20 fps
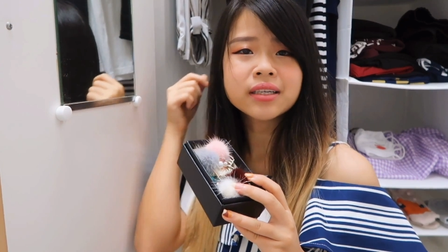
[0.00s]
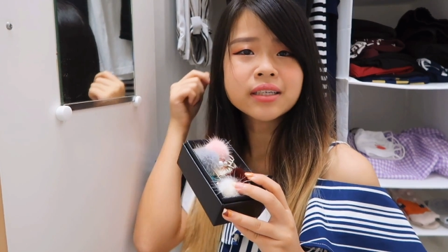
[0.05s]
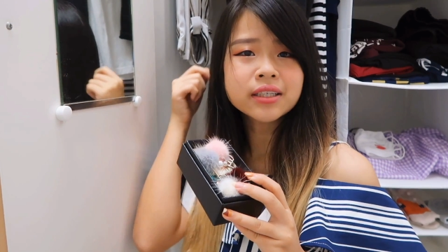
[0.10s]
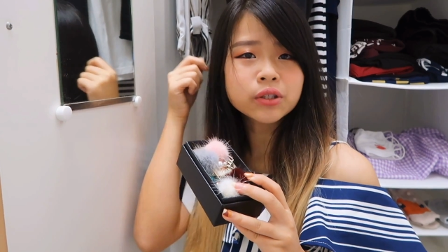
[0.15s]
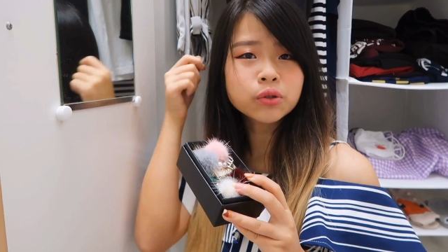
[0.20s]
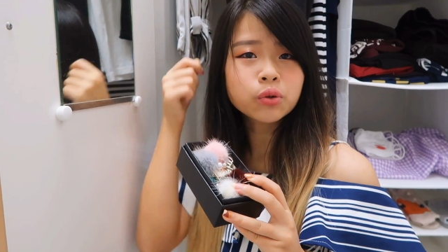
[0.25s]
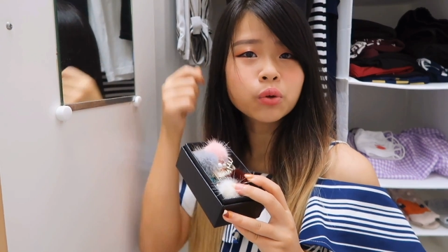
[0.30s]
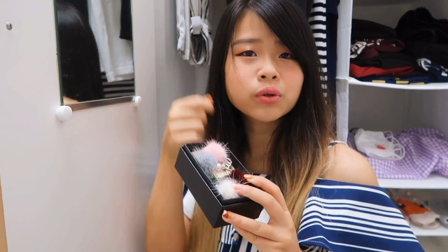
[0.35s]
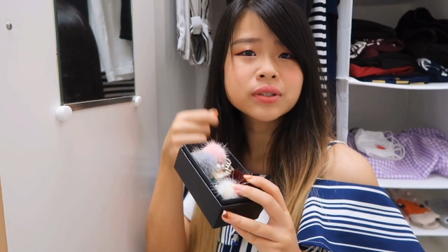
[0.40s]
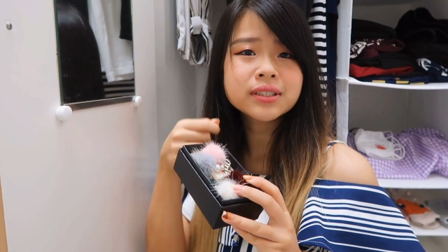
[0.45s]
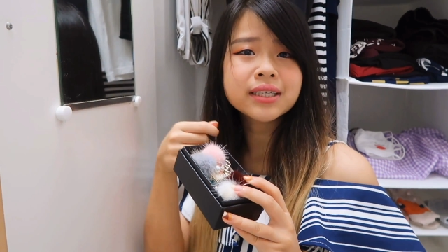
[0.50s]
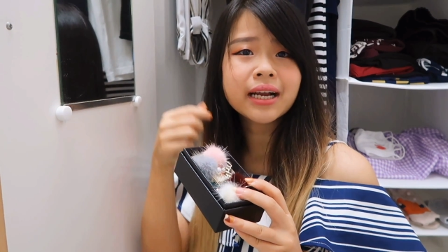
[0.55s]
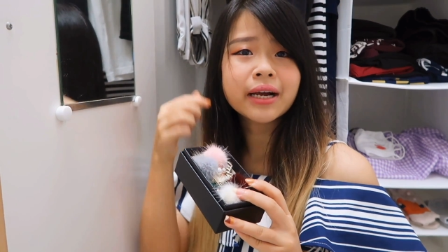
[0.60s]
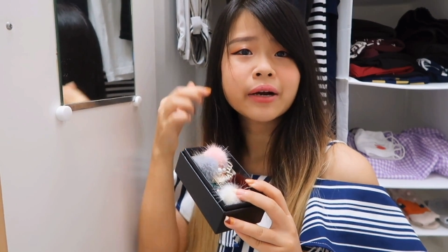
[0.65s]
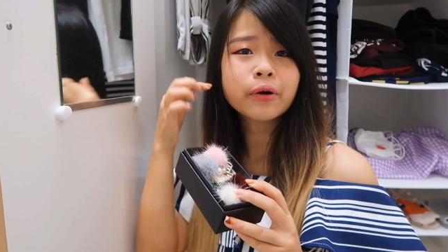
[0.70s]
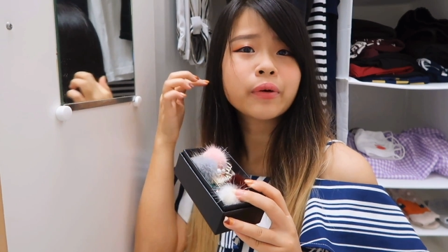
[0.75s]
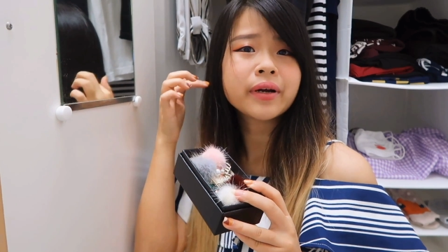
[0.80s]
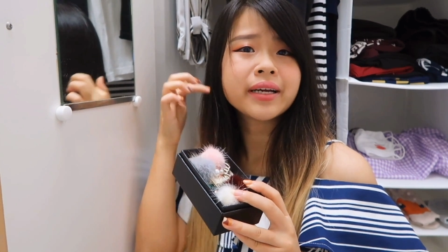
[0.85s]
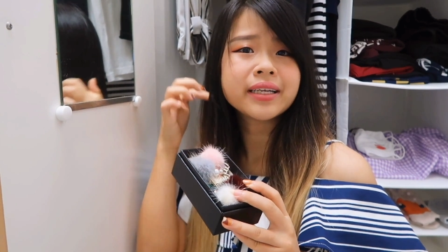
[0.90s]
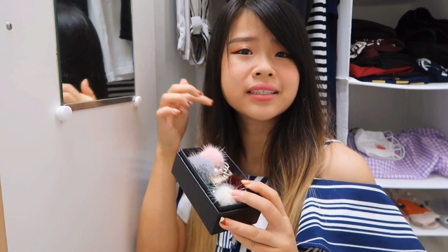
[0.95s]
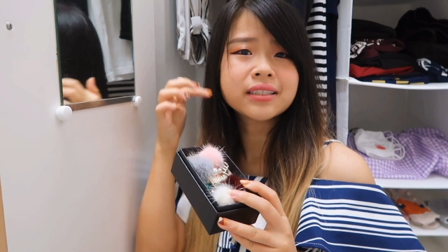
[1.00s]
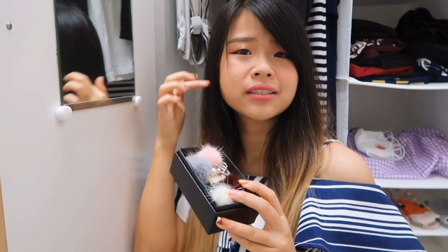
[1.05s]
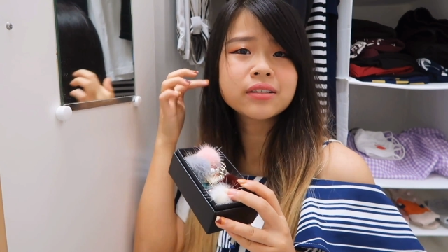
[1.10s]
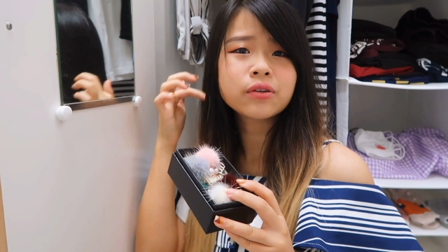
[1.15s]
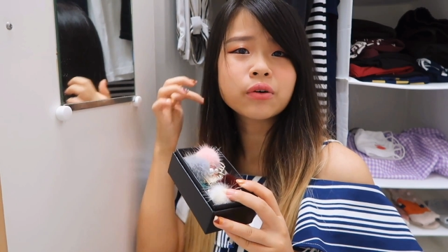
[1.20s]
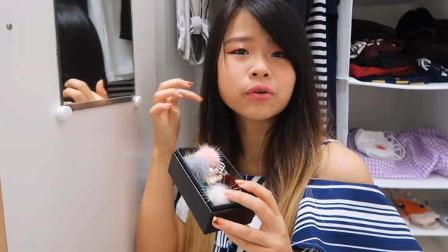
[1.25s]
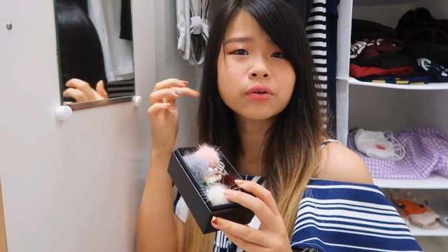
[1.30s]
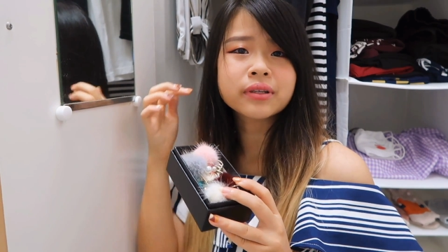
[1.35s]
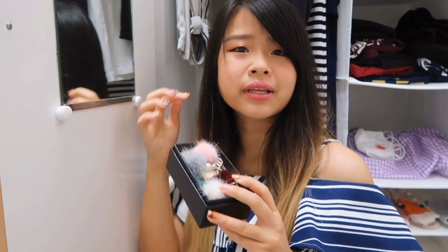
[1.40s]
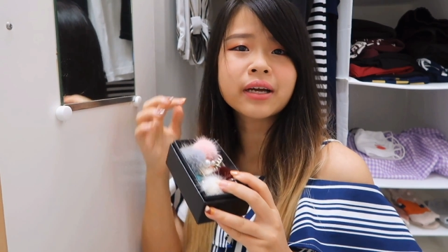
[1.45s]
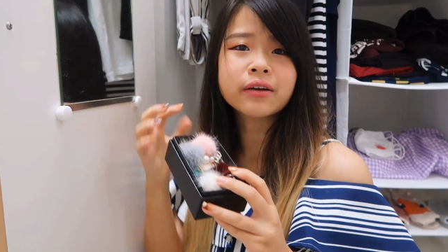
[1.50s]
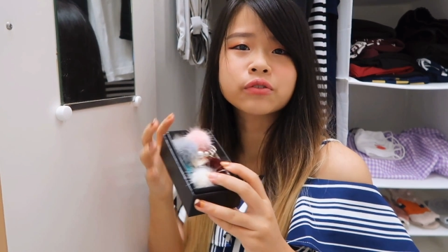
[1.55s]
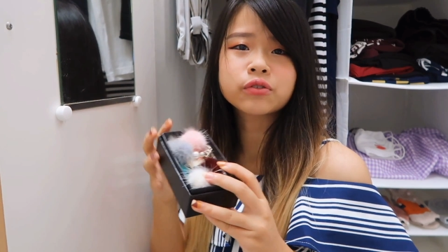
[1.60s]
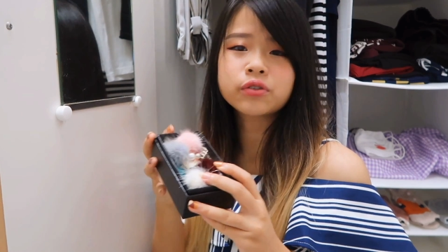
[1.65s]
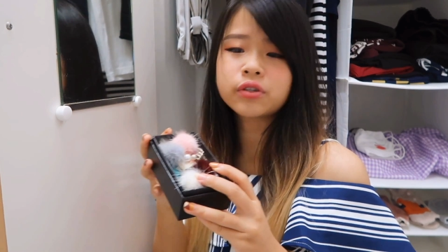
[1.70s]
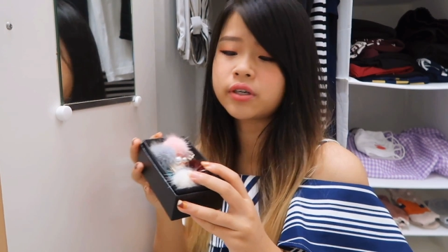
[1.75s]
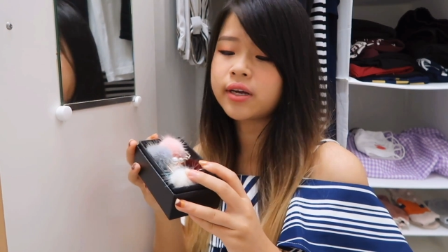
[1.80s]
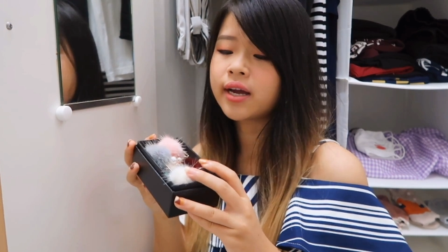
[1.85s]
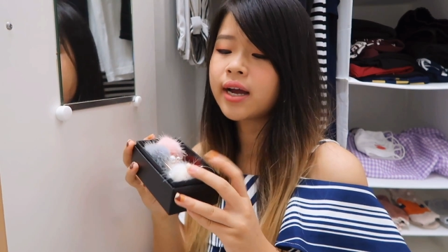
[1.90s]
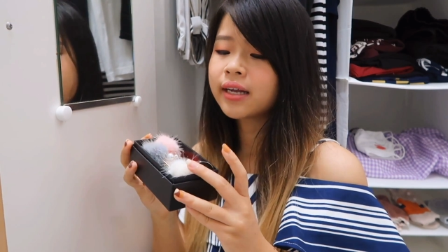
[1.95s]
你脱下来会一直弄到，所
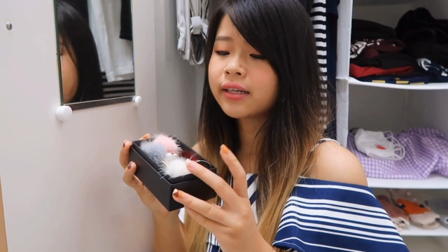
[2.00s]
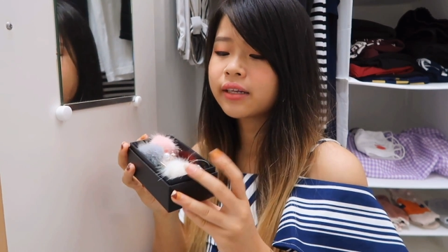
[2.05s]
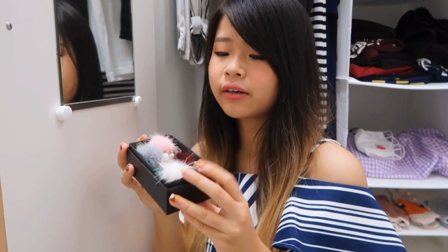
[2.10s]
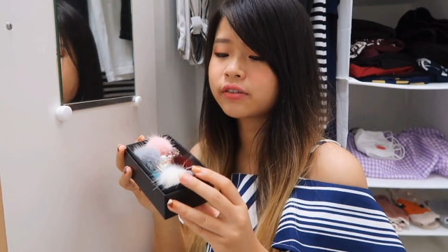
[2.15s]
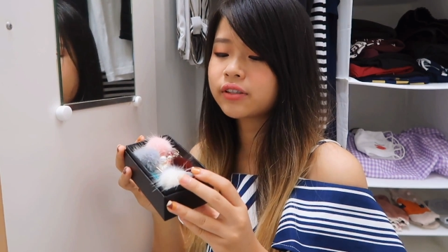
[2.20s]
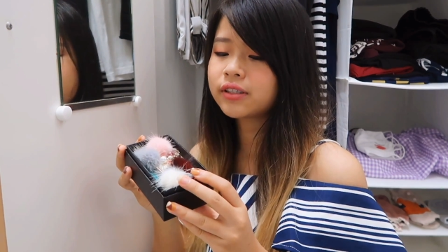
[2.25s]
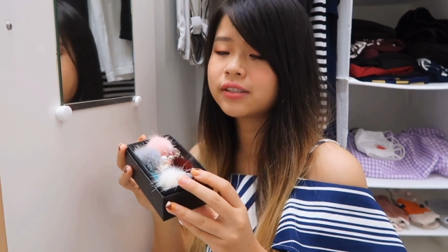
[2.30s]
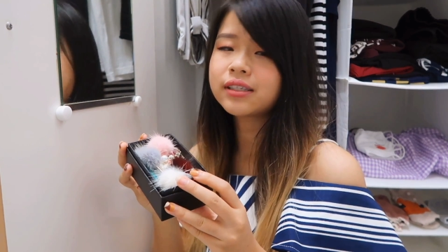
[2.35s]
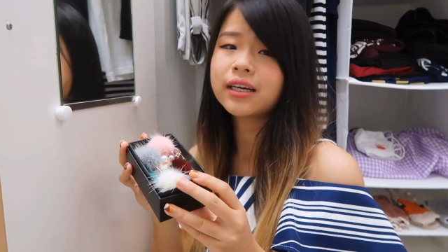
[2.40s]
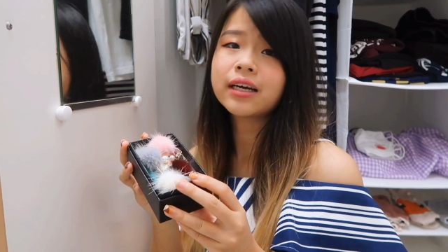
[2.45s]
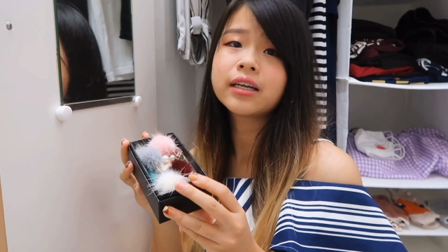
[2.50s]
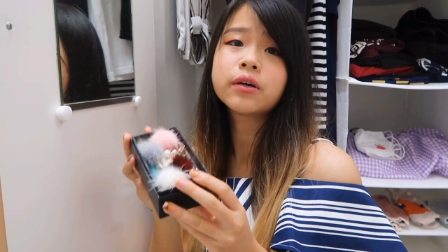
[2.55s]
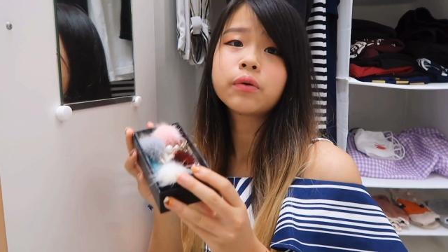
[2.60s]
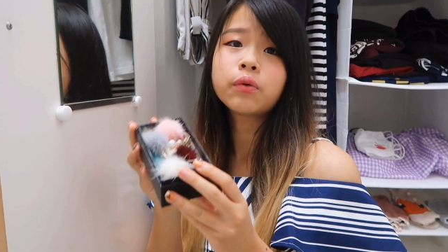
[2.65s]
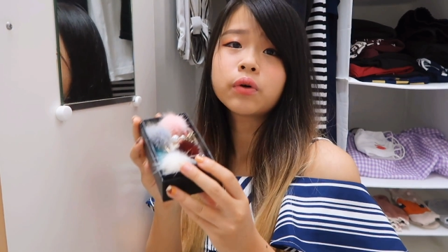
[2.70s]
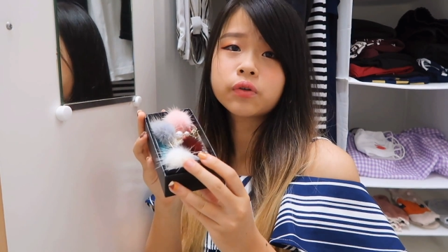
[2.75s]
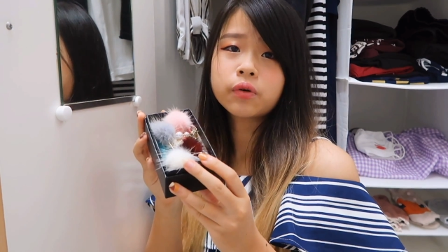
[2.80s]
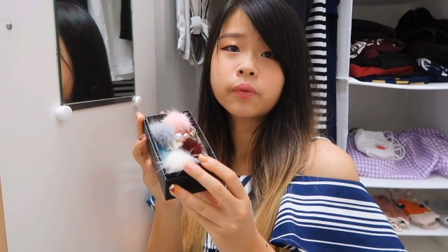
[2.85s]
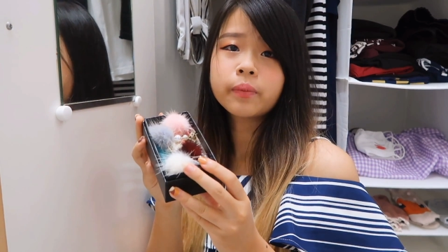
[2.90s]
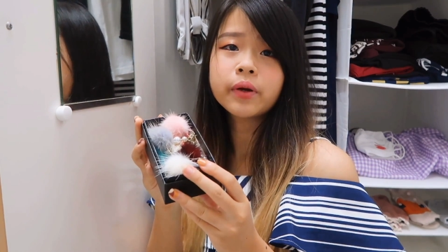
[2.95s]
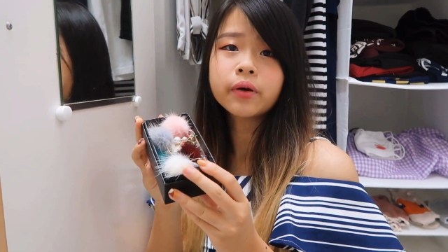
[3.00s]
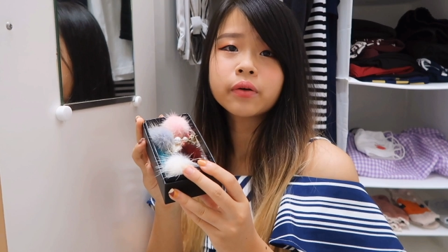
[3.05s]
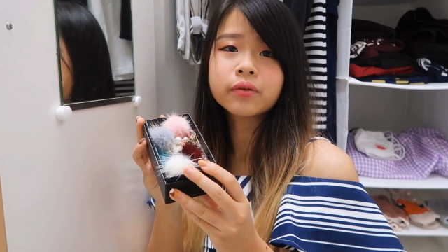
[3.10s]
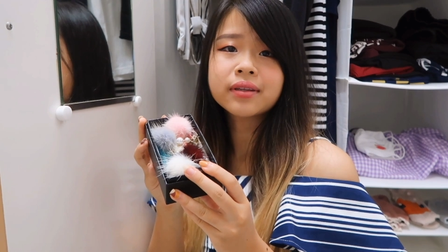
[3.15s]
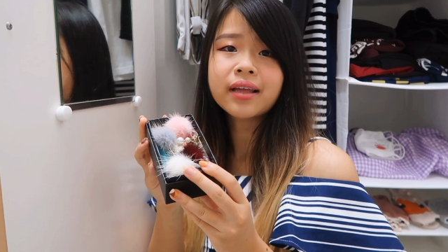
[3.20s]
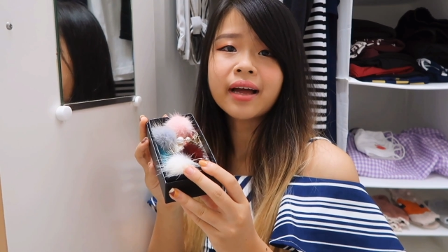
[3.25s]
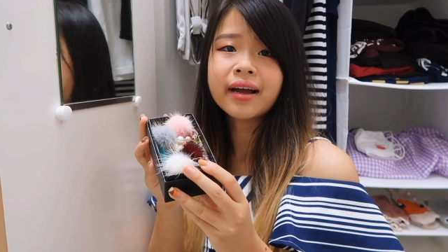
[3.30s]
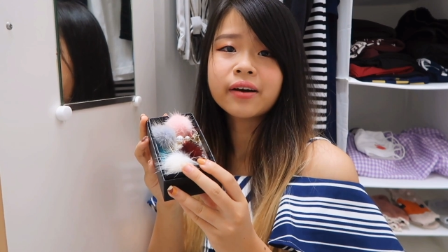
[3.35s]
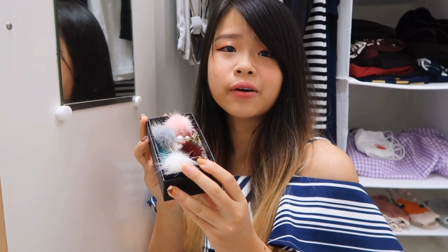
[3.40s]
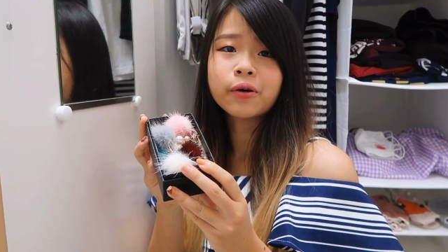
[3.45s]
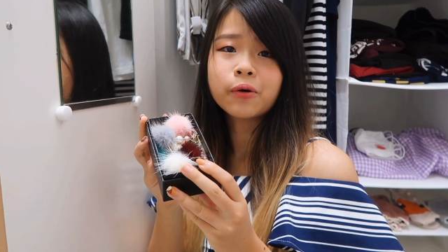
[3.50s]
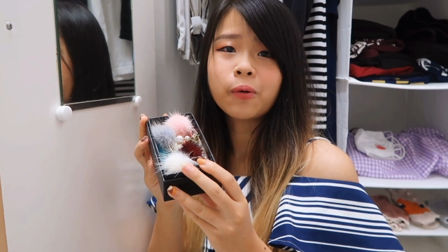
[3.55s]
以到现在呢，我都没有戴耳